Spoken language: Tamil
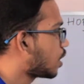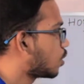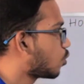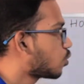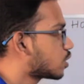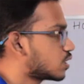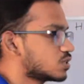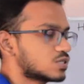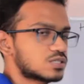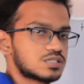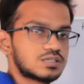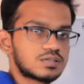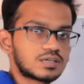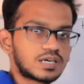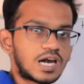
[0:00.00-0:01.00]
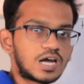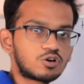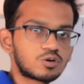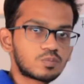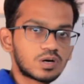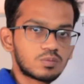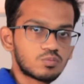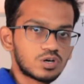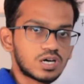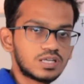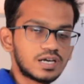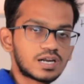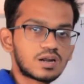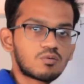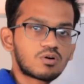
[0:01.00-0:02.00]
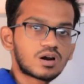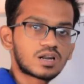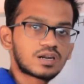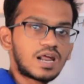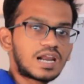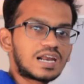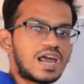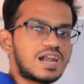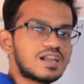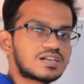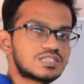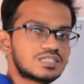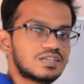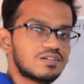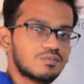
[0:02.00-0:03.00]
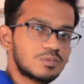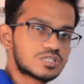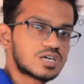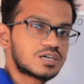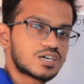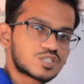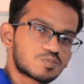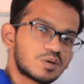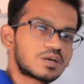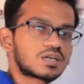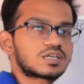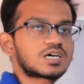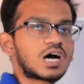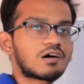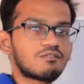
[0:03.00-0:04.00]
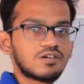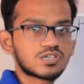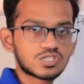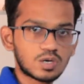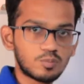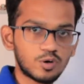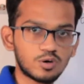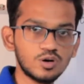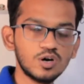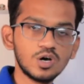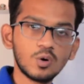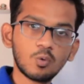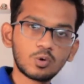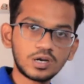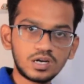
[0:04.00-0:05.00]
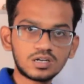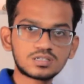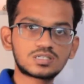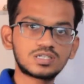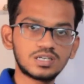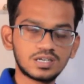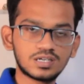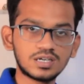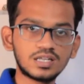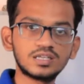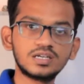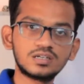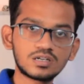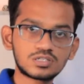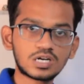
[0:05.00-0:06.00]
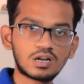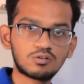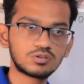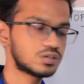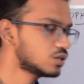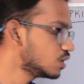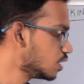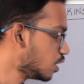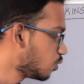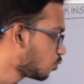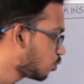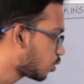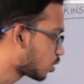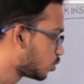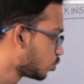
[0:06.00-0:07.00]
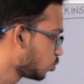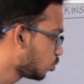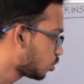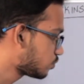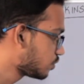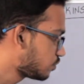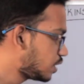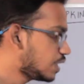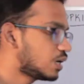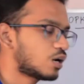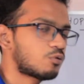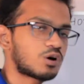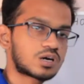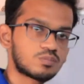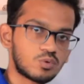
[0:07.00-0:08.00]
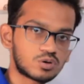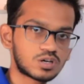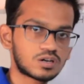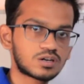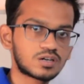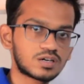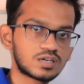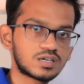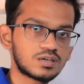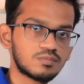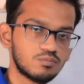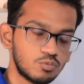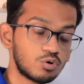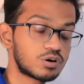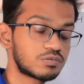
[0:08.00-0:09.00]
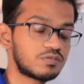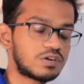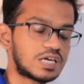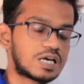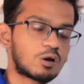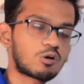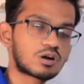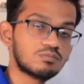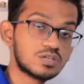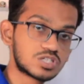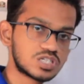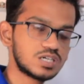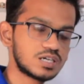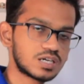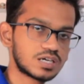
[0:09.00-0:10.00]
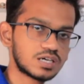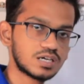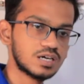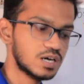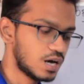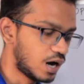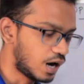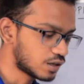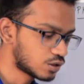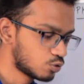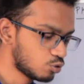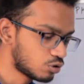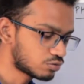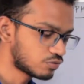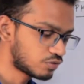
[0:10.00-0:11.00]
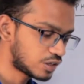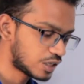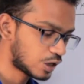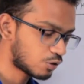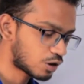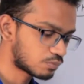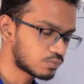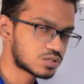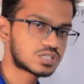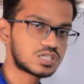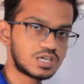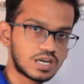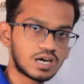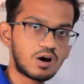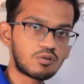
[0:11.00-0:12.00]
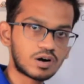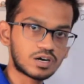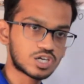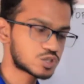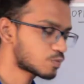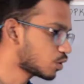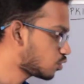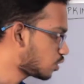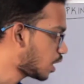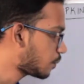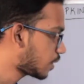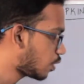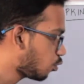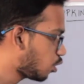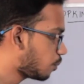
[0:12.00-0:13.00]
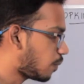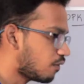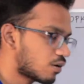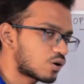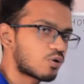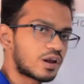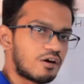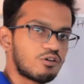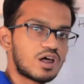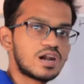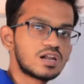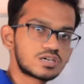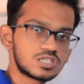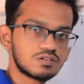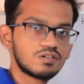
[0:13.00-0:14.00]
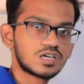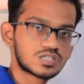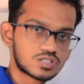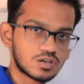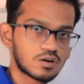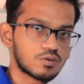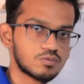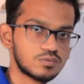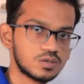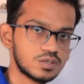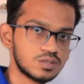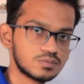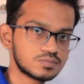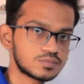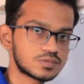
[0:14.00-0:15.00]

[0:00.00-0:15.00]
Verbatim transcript: உங்களால் லோட் டெஸ்ட்டை கேரி அவுட் பண்ண முடியாது ஏன்னா உங்களுக்கு நிறைய எனர்ஜி இது மிஷினை டெஸ்ட் பண்ணுறதுக்காக வேஸ்ட்டாக போயிடும் ஒரு இண்டஸ்ட்ரி இருக்குது அந்த இண்டஸ்ட்ரியில் வந்து ஒரு நூறு ஃபிஃப்டி கிலோ வாட் மோட்டர் இருக்குது நூறு ஃபிஃப்டி கிலோ வாட் மிஷின் இருக்குது அந்த நூறு ஃபிஃப்டி கிலோ வாட் மிஷினை அவங்க டெஸ்ட் பண்ணோன்னா அப்போ எவ்வளோ பவர் அவங்க எவ்வளோ எனர்ஜி வேஸ்ட் ஆகும்